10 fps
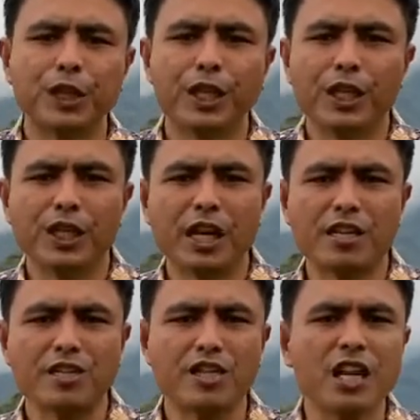
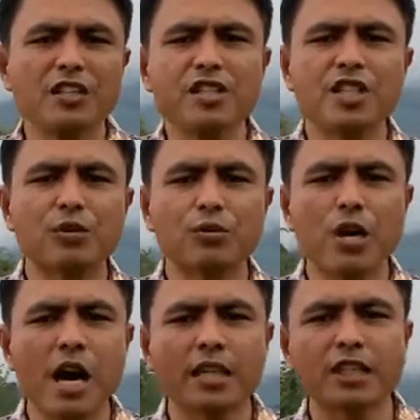Dan janji
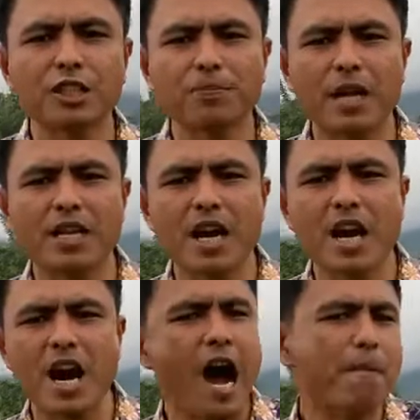Tuhan kepada
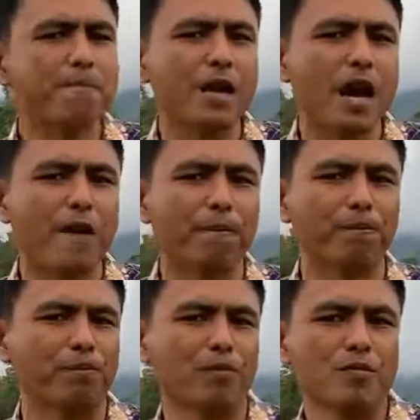
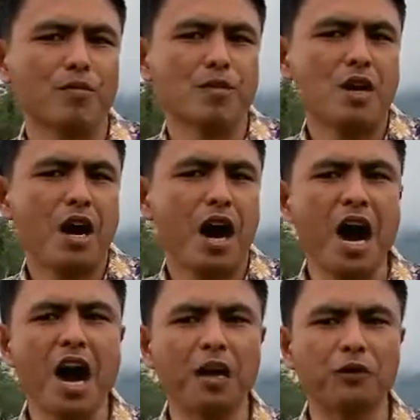Abram,
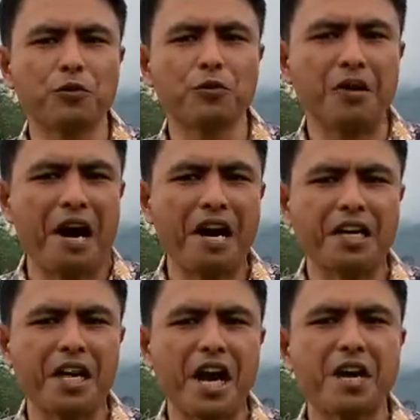"Aku
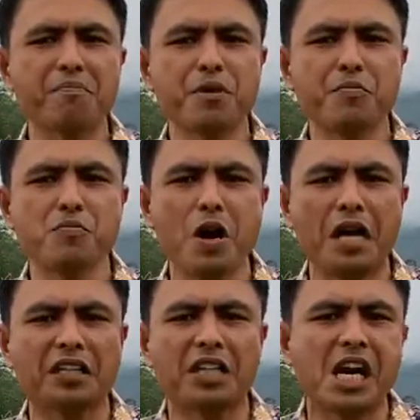akan
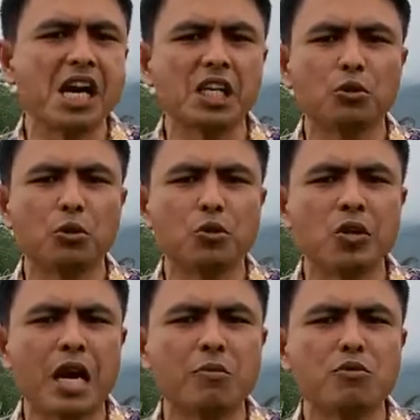membuat
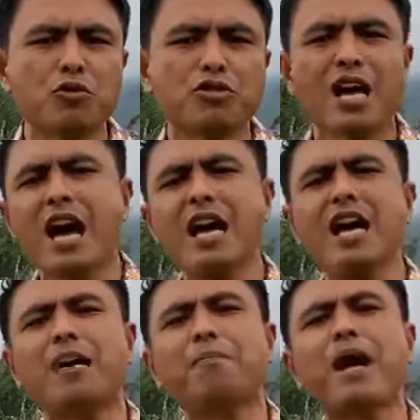keturunanmu
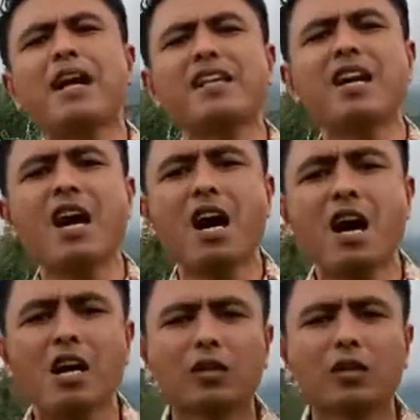sangat banyak."